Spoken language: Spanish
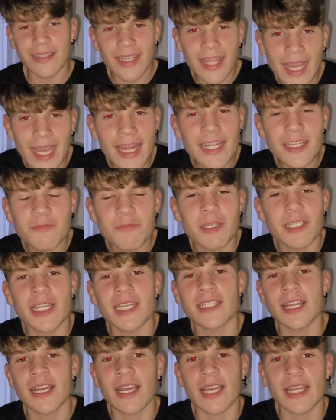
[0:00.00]
dejar
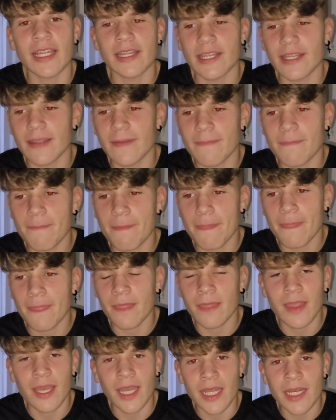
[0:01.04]
expresarse a la gente,
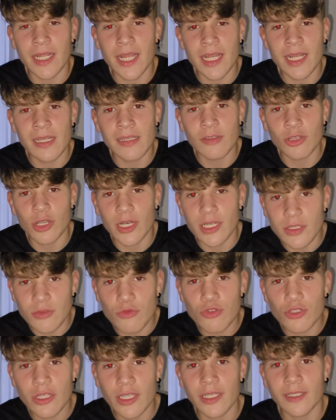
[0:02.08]
dejar que hagan lo que les
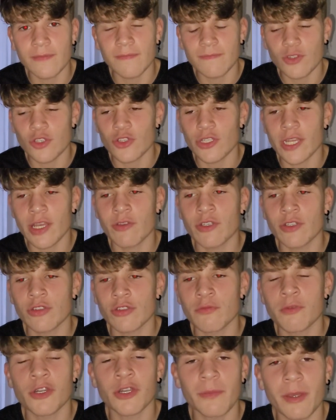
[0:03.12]
gusta. Yo si hago esto es
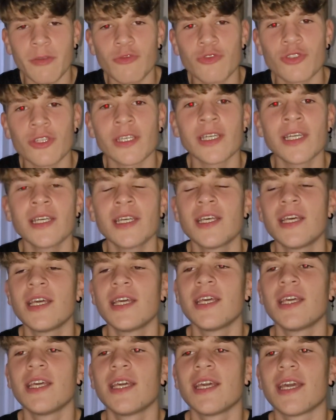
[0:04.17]
porque me gusta.
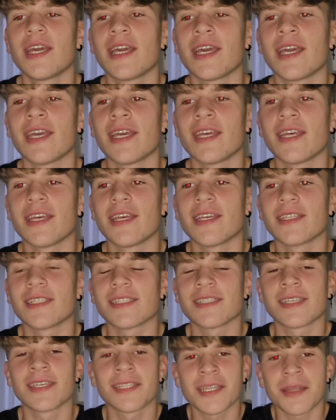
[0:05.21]
Eh,
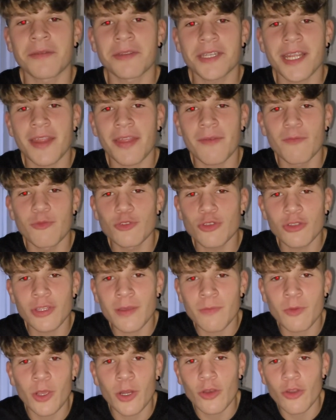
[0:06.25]
sabéis que hace mucho
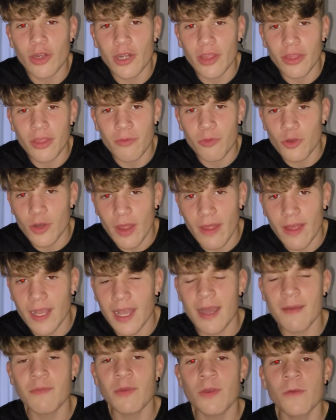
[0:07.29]
tiempo que no recibo nada a
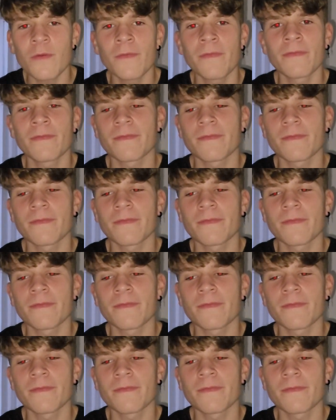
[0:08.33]
cambio.